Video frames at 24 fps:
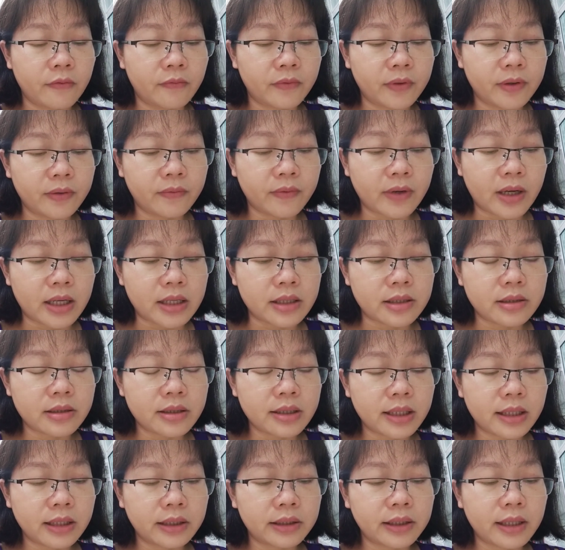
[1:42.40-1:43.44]
Vì vậy,
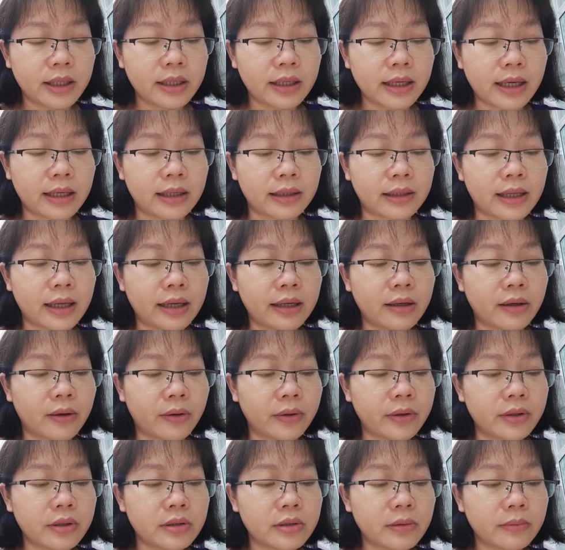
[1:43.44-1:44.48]
trước khi tiến hành thay
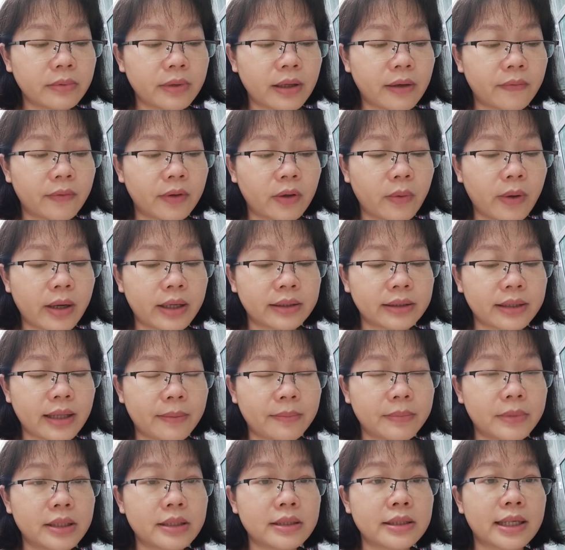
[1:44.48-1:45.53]
đổi, chúng ta phải quan
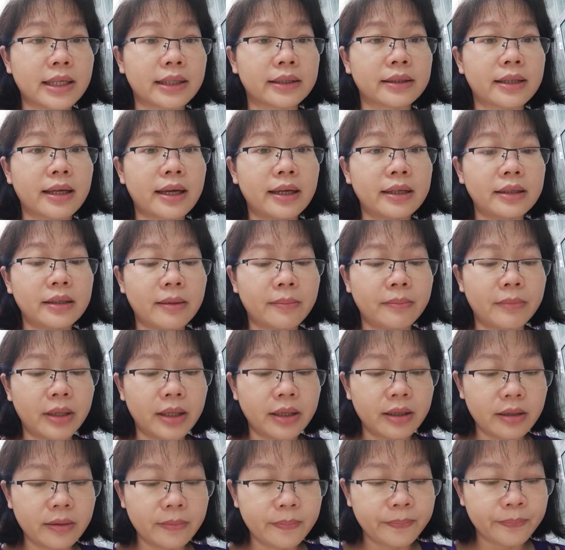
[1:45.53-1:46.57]
tâm đến trạng thái tâm
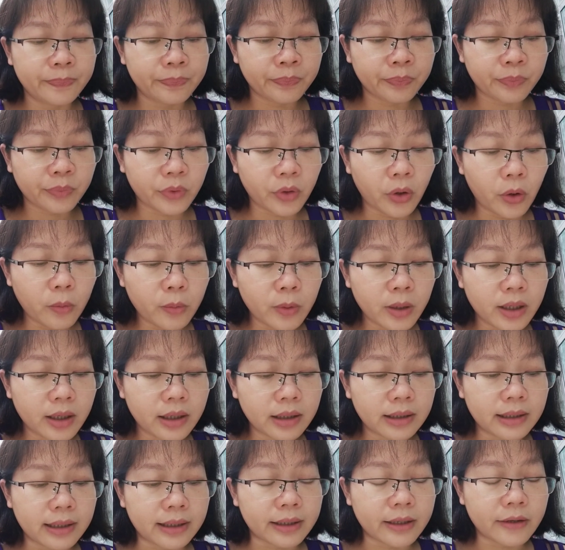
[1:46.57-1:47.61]
lý Tốt
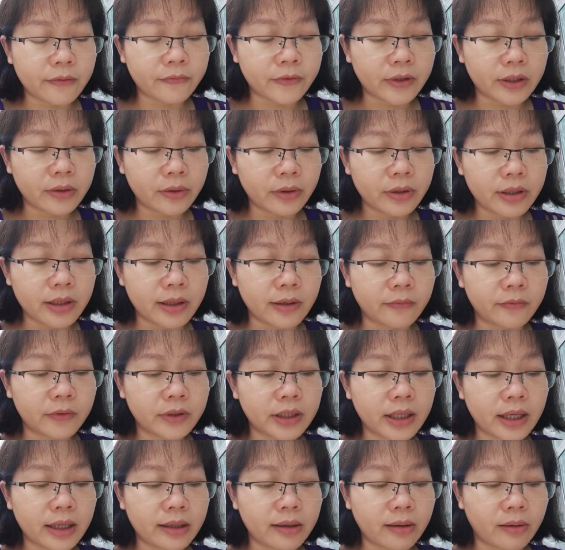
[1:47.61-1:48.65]
hơn là khi phải đối diện với
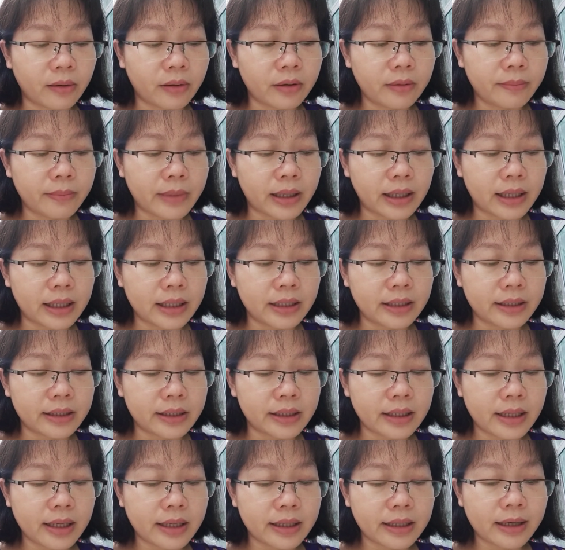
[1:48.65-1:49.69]
thay đổi, bạn hãy
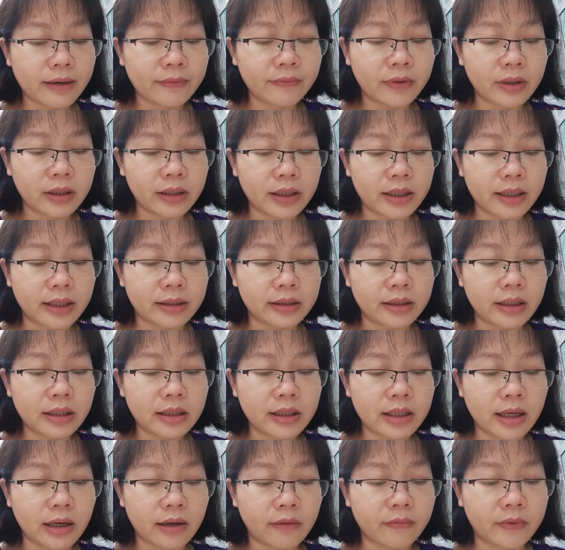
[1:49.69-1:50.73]
liệt kê các vấn đề
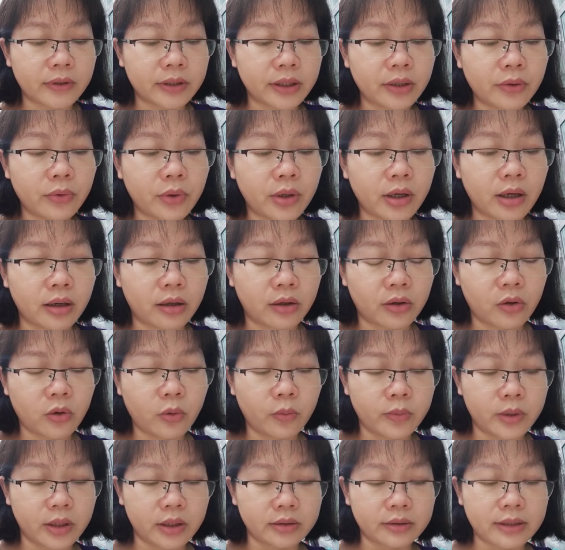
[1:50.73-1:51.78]
tích cực và tiêu cực
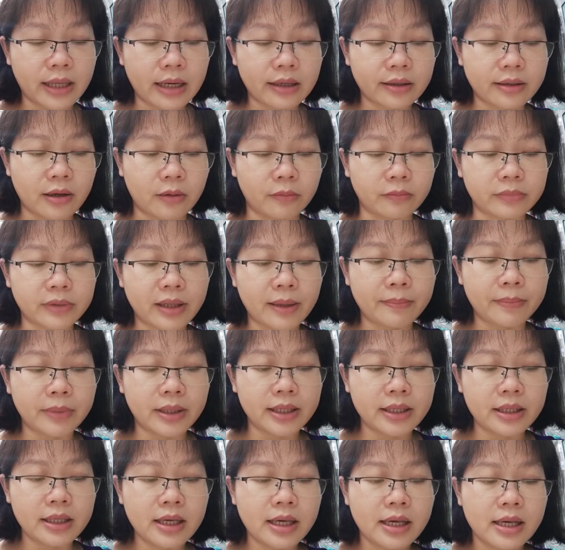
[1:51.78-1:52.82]
cùng những tác động tâm
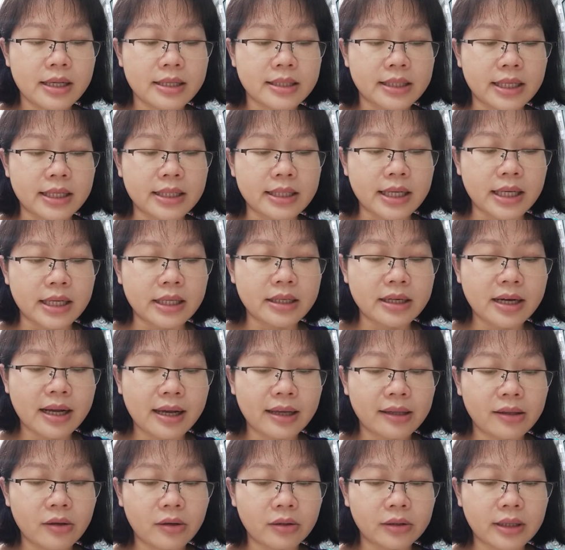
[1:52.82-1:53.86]
lý sẽ xảy
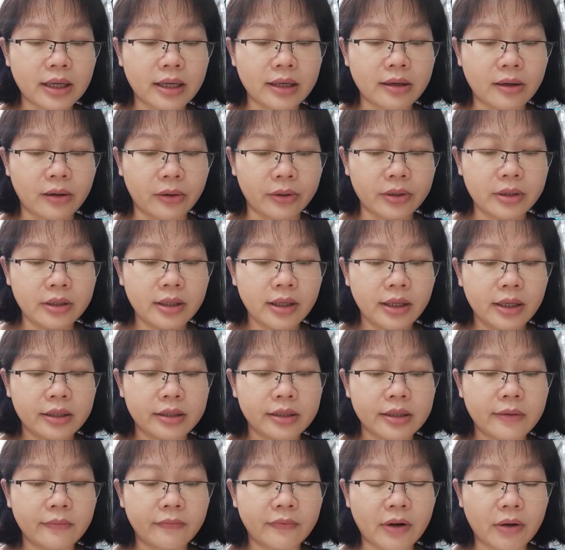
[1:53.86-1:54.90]
ra do thay đổi.
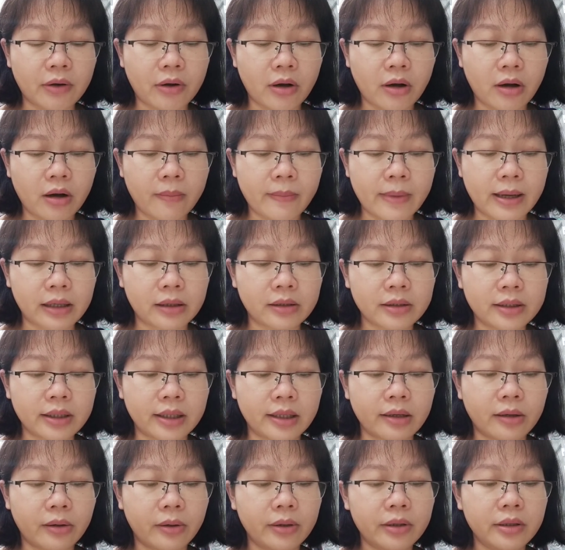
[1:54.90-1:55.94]
Nhìn vào đó, bạn có
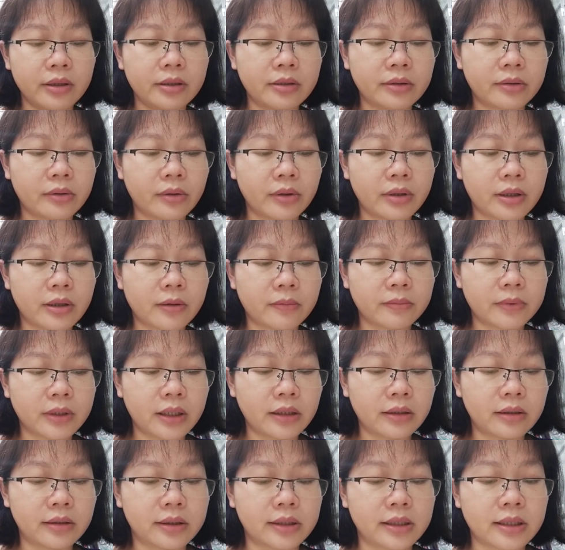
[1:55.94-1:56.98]
thể nói, tôi không
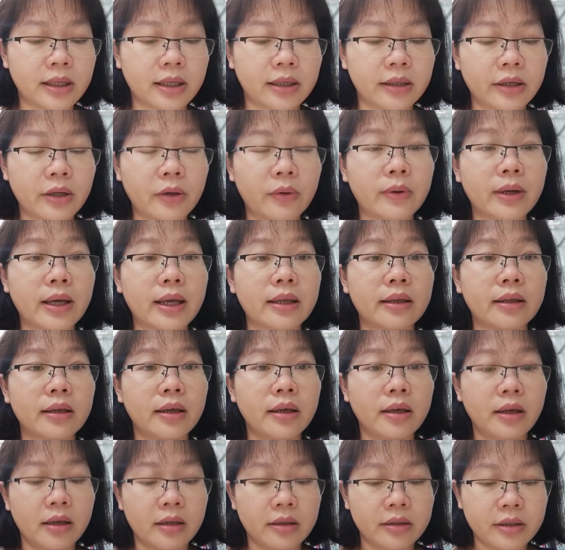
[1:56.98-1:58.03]
thích thừa nhận điều này,
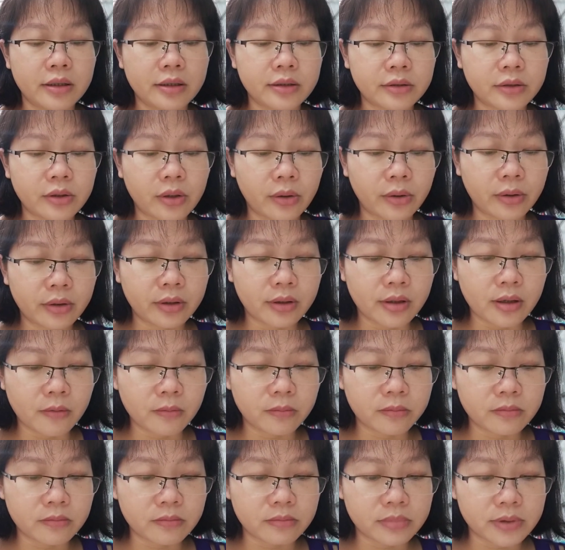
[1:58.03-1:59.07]
nhưng tôi
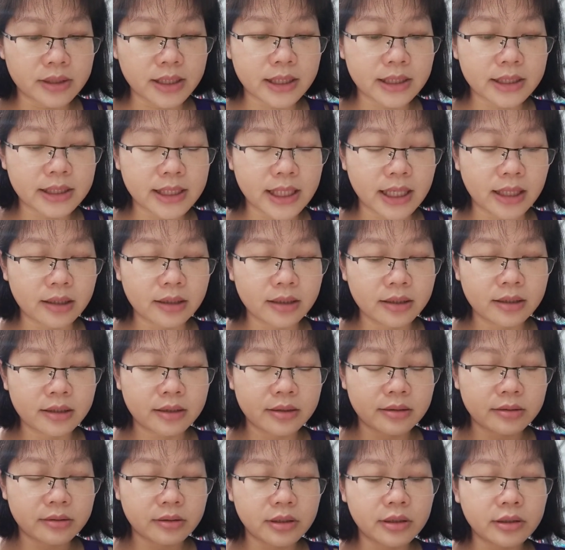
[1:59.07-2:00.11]
không chắc chắn,
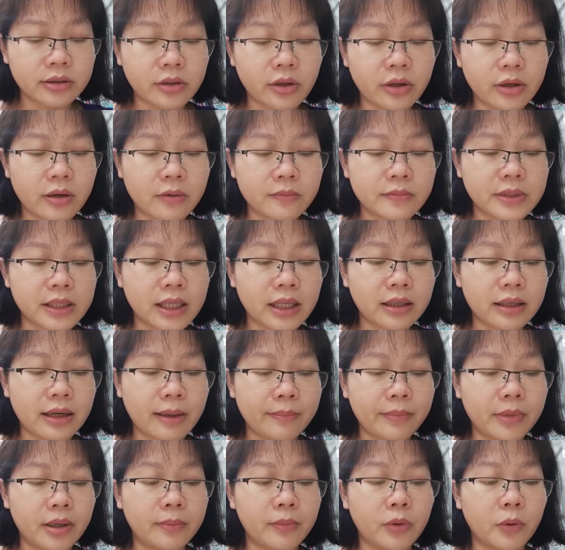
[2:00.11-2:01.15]
nhưng tôi không chắc
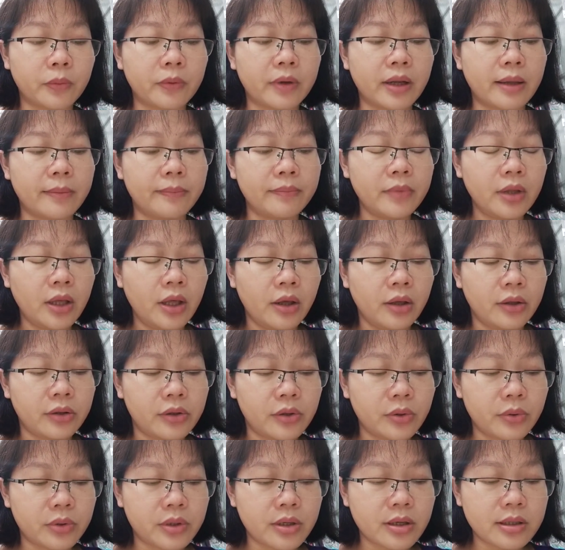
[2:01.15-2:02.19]
lắm ở một điểm,
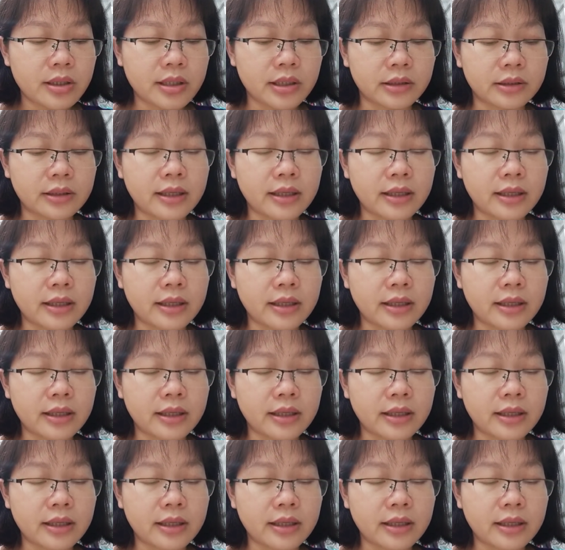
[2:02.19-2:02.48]
dù cho sự